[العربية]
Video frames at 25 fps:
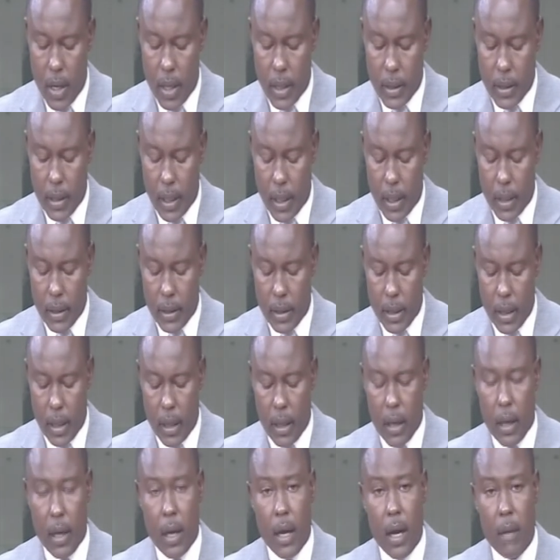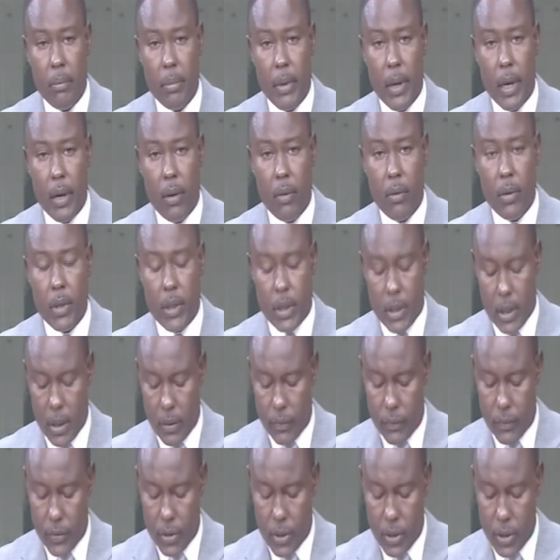إدارة الرقابة
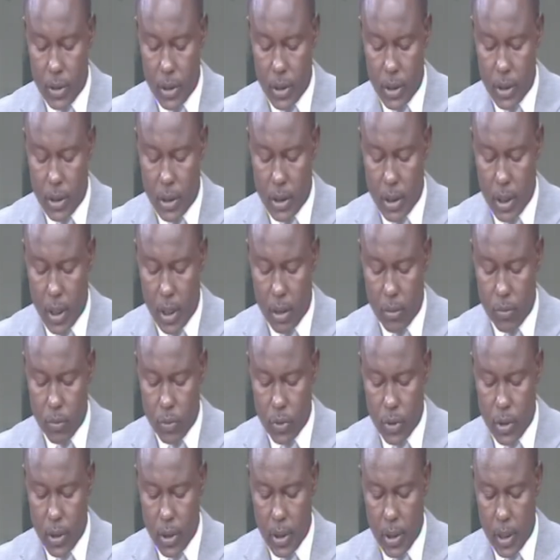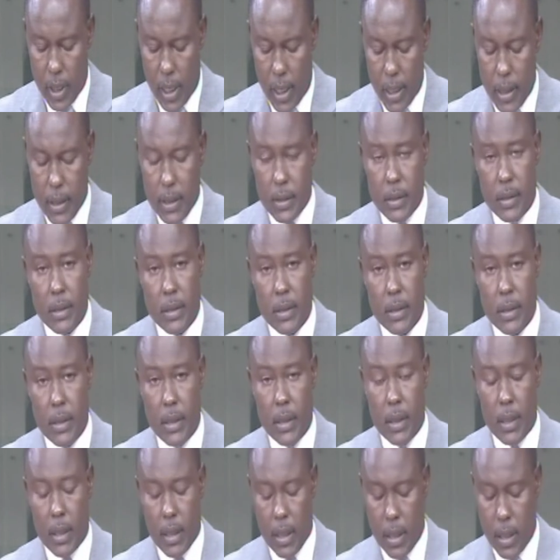والتفتيش المدير علي
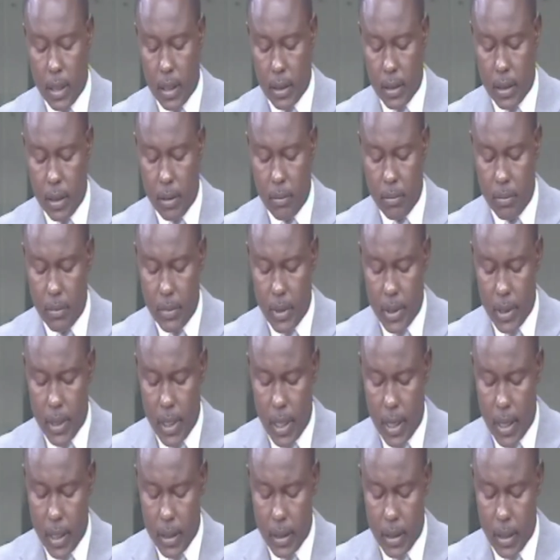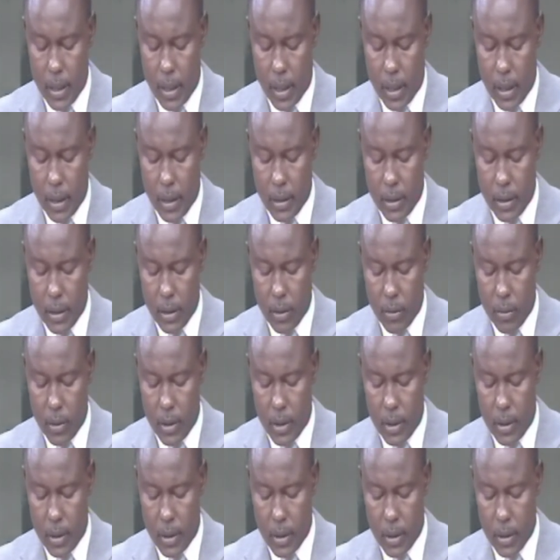صديق أدم إدارة الراديو
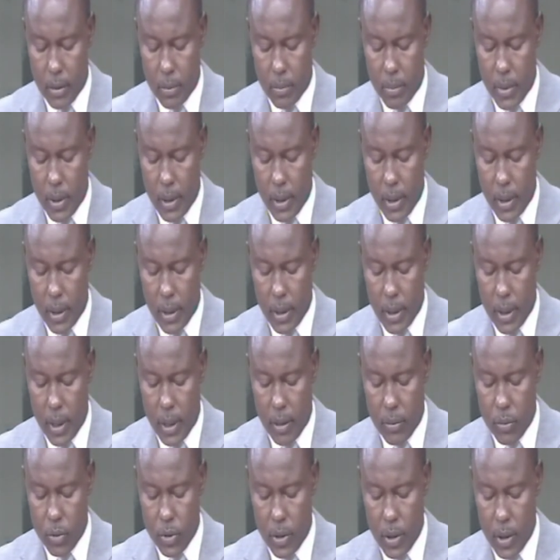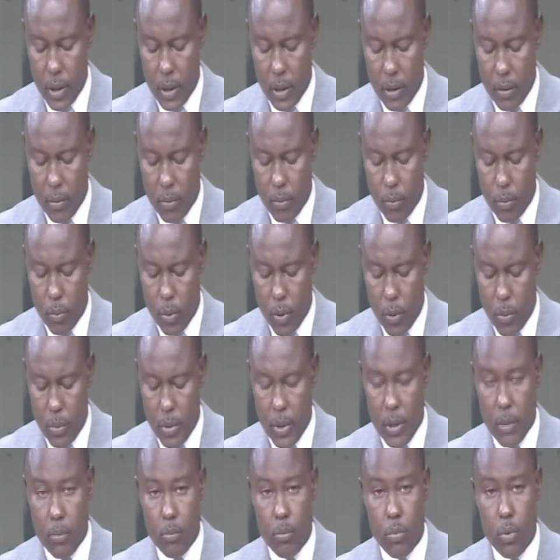والتطبيق المدير
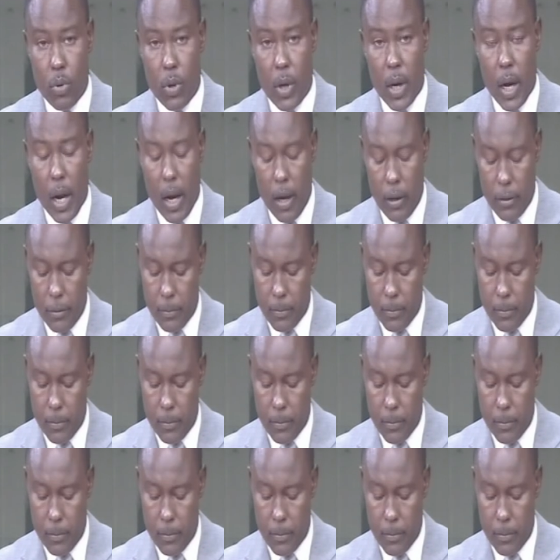بوبي بوكا